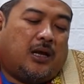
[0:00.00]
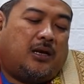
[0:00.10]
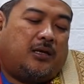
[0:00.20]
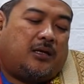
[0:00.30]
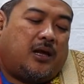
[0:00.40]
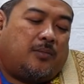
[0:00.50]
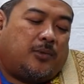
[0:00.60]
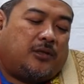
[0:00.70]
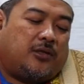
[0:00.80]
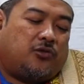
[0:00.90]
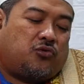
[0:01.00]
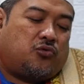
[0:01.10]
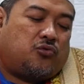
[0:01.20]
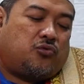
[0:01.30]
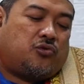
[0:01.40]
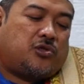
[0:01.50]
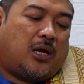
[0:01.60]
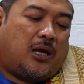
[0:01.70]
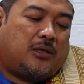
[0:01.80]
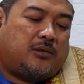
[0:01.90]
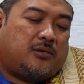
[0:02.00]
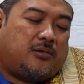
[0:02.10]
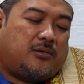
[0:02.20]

Hari kiamat itu saat